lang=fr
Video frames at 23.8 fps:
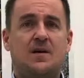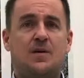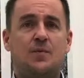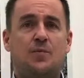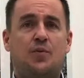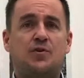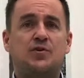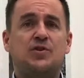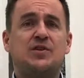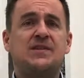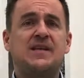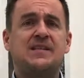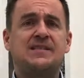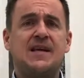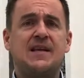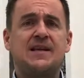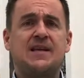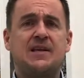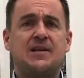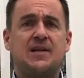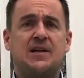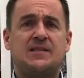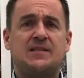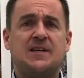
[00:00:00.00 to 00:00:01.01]
Pour ceux et celles
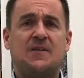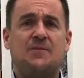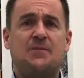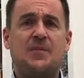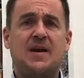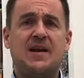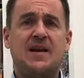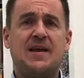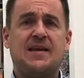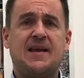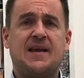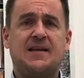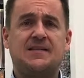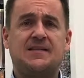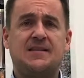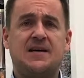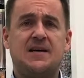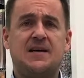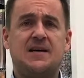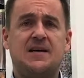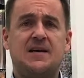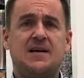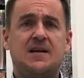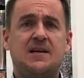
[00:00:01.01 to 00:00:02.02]
qui ne le savent pas,
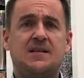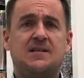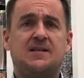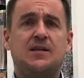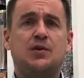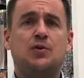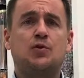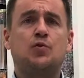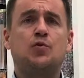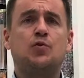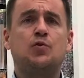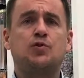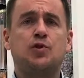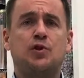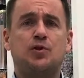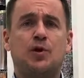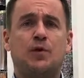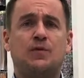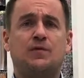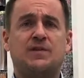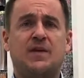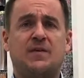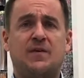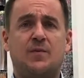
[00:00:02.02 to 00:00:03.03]
Eleganza, c'est tout ce
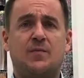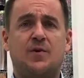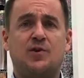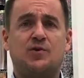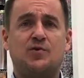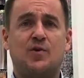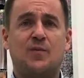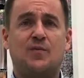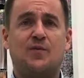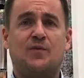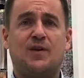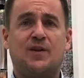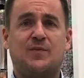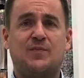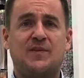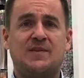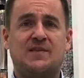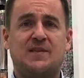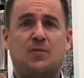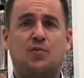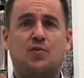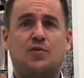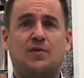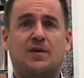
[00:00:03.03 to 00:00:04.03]
dont vous avez besoin pour votre mise
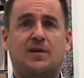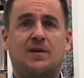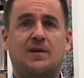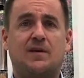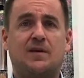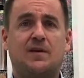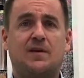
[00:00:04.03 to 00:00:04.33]
en beauté.